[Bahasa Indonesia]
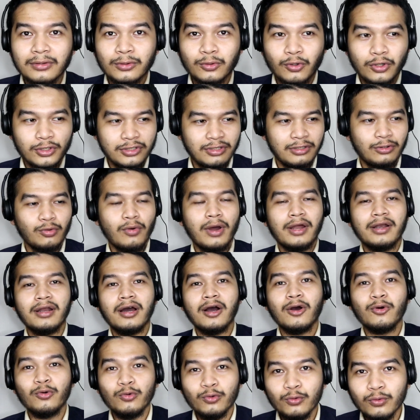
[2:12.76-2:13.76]
terus itu
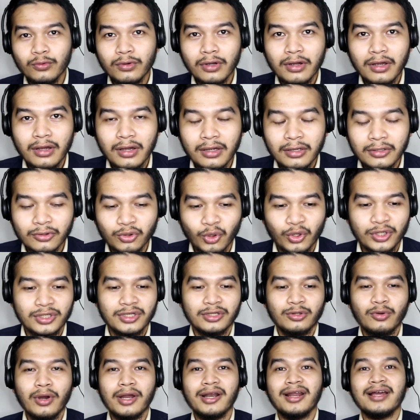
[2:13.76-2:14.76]
ada U terus
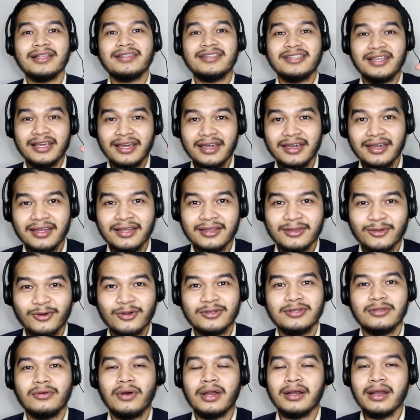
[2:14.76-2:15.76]
itu ada C
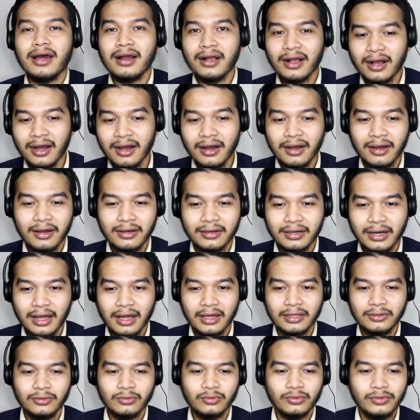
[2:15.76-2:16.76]
terus itu ada K
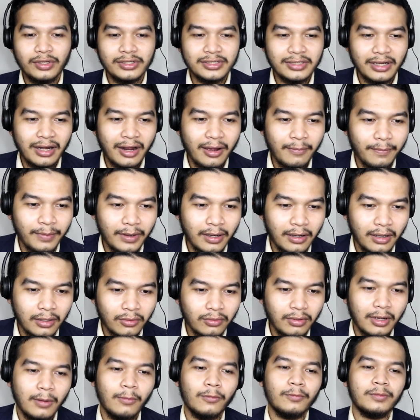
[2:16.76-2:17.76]
nah itu tulisannya apa
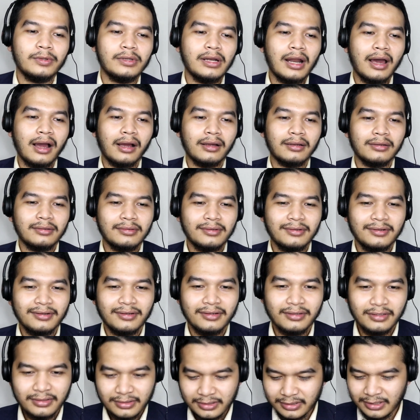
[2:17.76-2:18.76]
aku nggak mau bilang
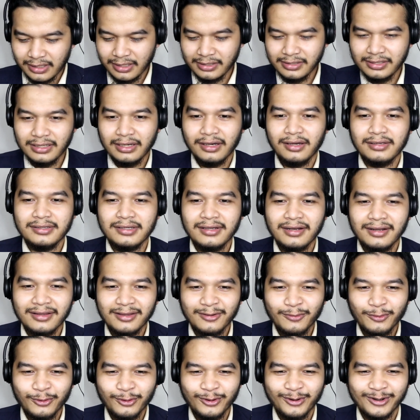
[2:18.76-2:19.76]
sia-sia aja
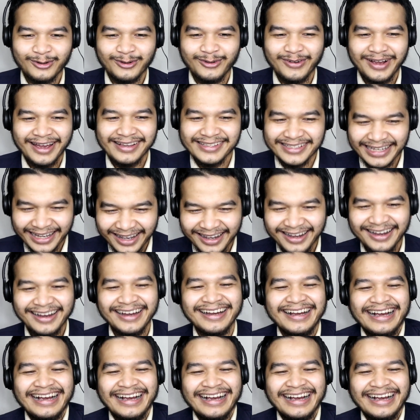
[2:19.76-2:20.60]
nanti mulut gue guys ya